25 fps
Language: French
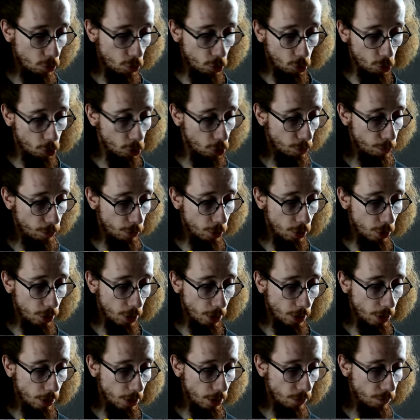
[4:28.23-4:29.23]
c'est des petites
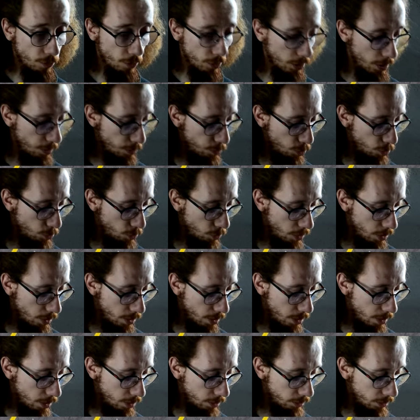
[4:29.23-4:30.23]
shiny qui vont être un peu
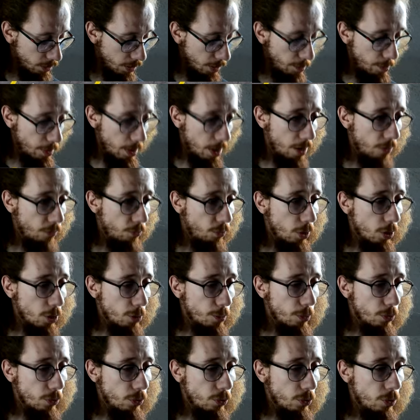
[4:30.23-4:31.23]
moins simples à avoir, je
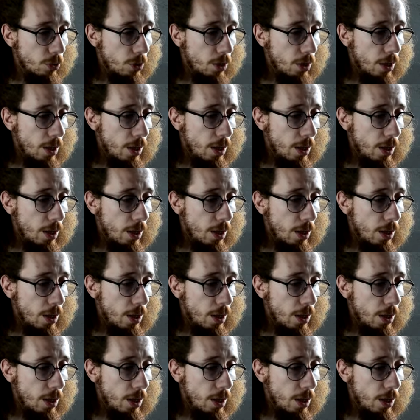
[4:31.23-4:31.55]
pense.